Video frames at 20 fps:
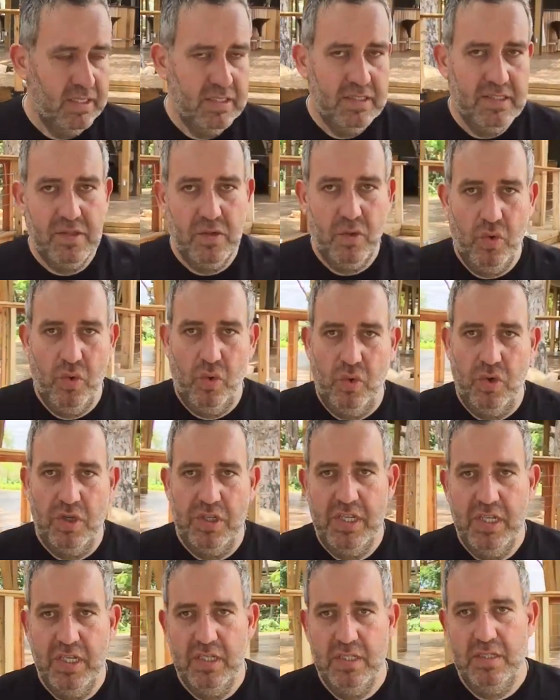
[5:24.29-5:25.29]
So,
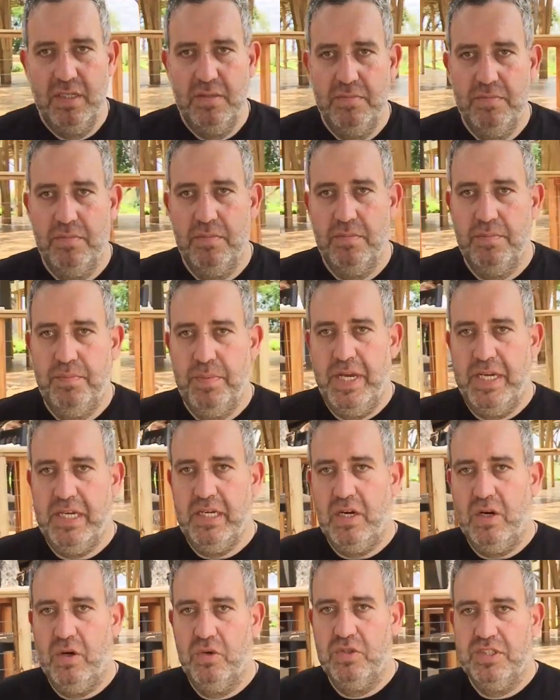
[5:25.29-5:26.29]
hier im
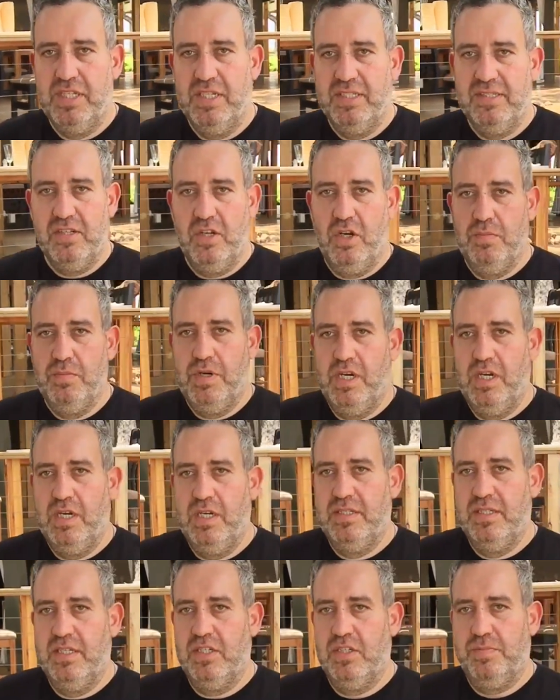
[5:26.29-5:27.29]
Background jetzt
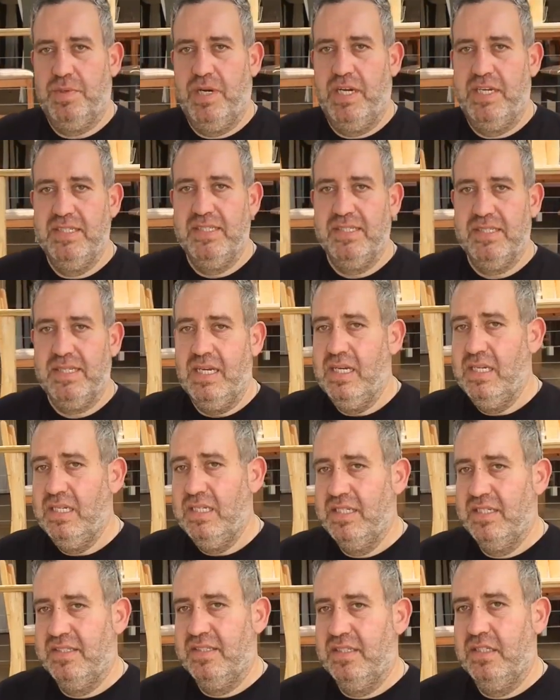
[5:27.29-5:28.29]
nochmal der
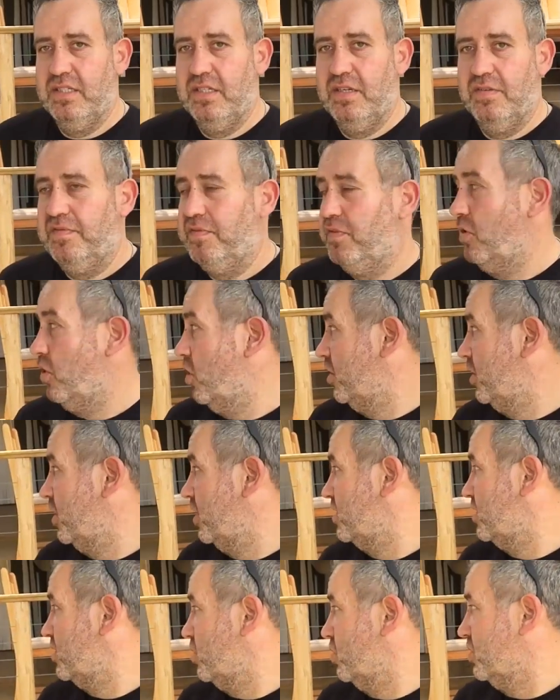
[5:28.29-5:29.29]
Speisesaal. Ihr seht, hier vorne
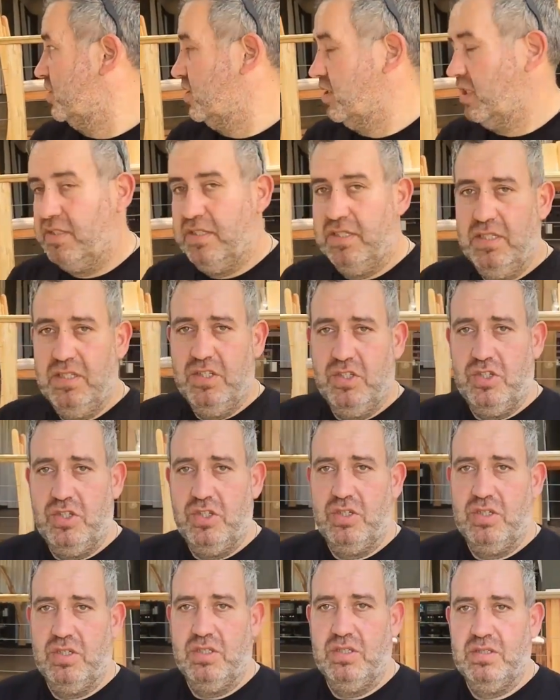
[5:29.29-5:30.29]
ist unser
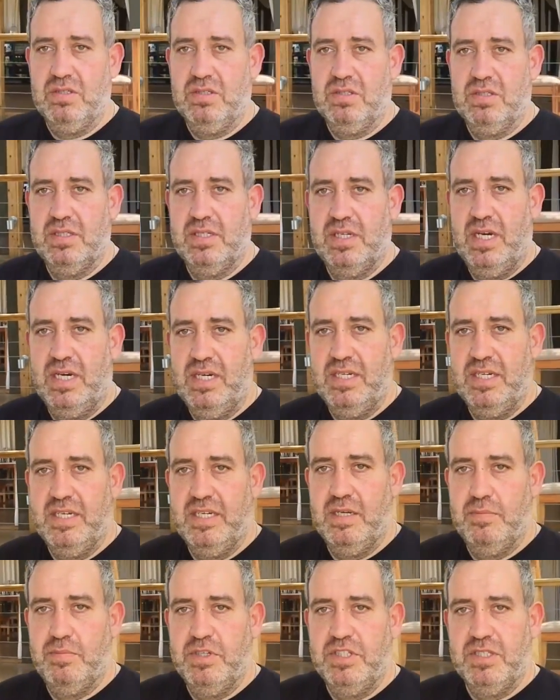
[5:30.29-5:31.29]
Tisch da
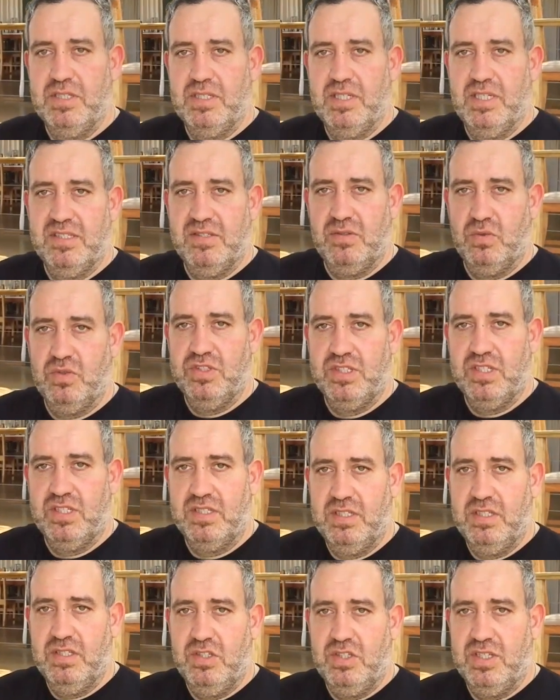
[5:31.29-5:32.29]
in der Mitte, da ist unser
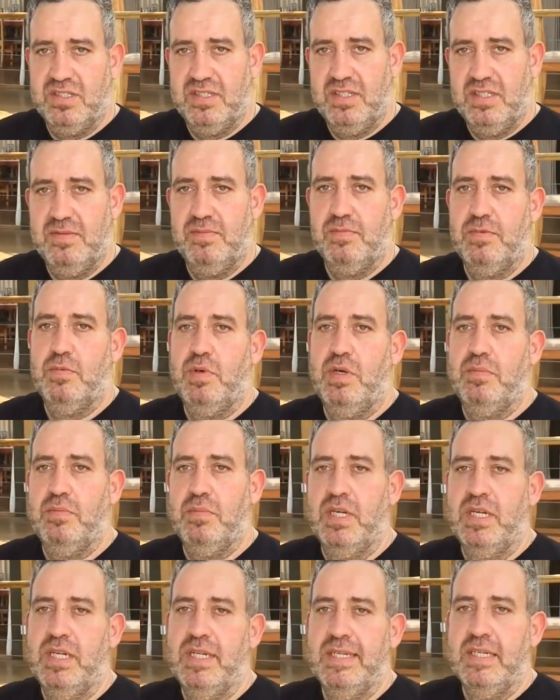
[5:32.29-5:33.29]
Tisch, da sitzen wir
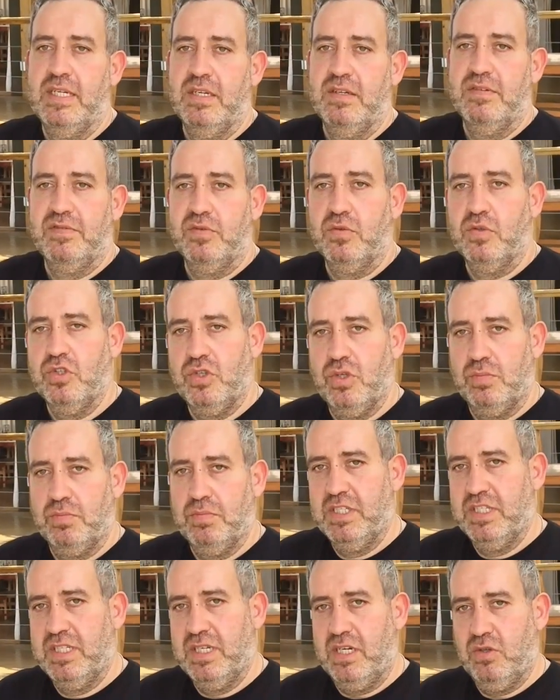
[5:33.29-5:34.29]
beim Frühstück,
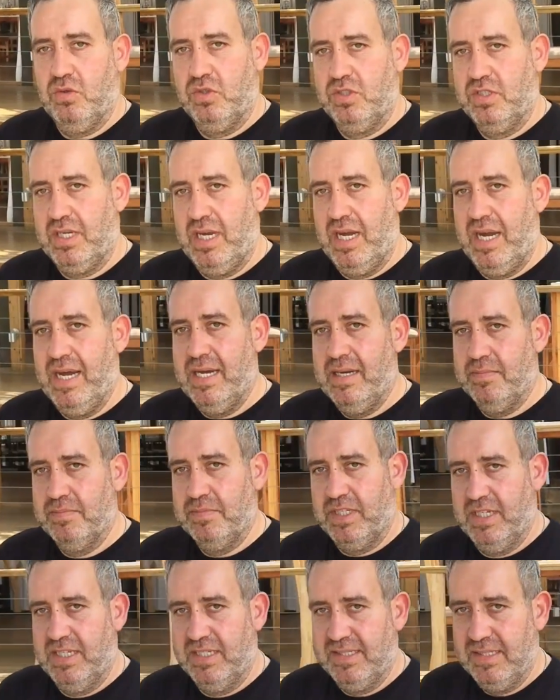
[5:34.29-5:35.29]
Mittag und
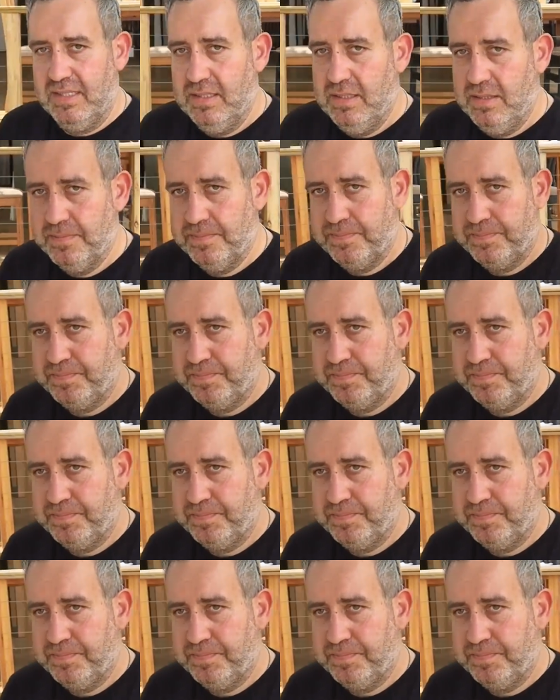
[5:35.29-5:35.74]
Abendessen.